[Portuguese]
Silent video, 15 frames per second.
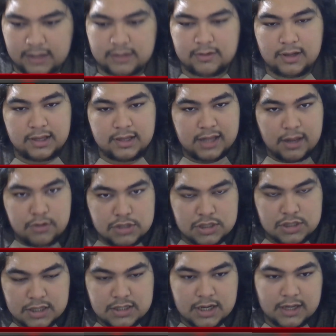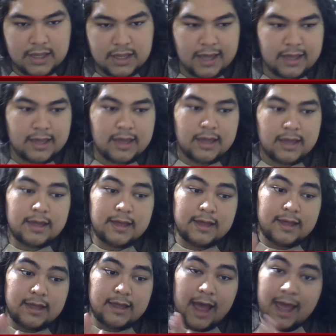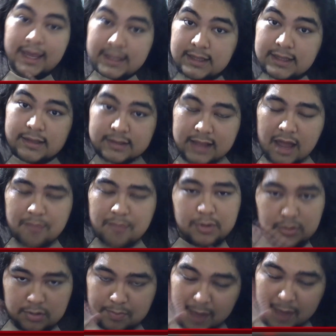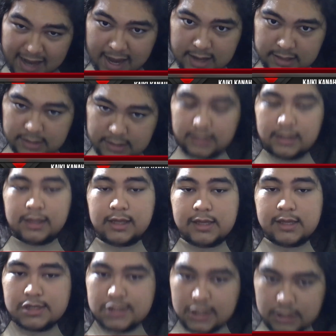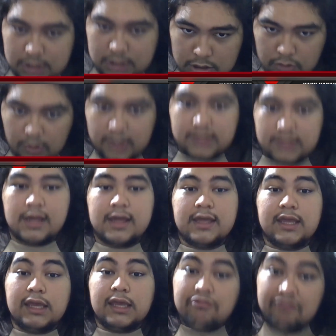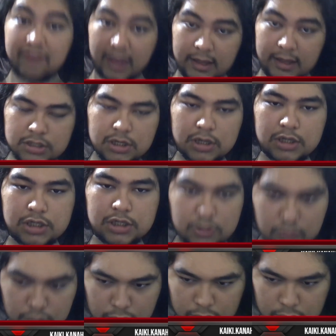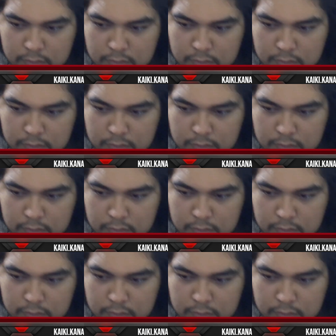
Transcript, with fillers: Então ele saiu de Dinastia Kang, ainda está, pelo que parece, em Shang-Chi 2 e fez Shang-Chi 1.